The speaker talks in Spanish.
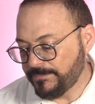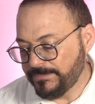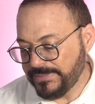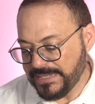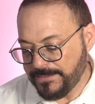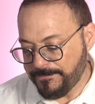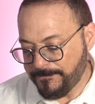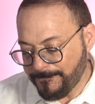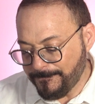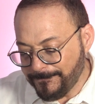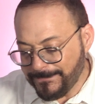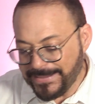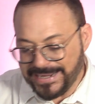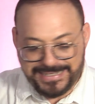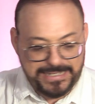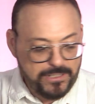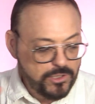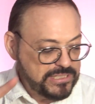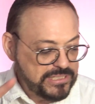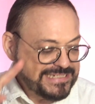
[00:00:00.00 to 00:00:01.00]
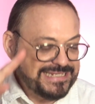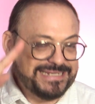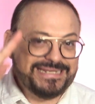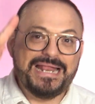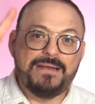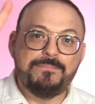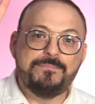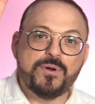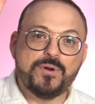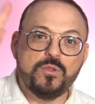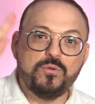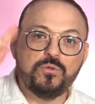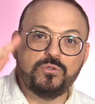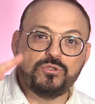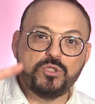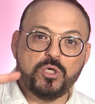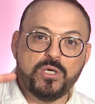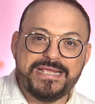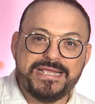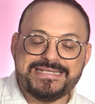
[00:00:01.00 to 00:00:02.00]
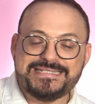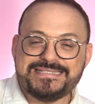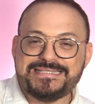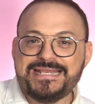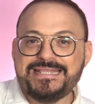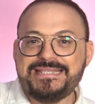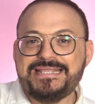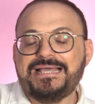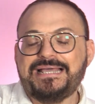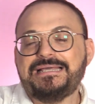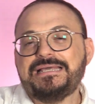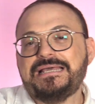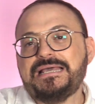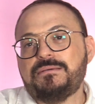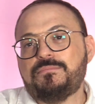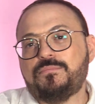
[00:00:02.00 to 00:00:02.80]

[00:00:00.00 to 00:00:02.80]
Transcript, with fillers: Bien, vale, lo que sería el producto estrella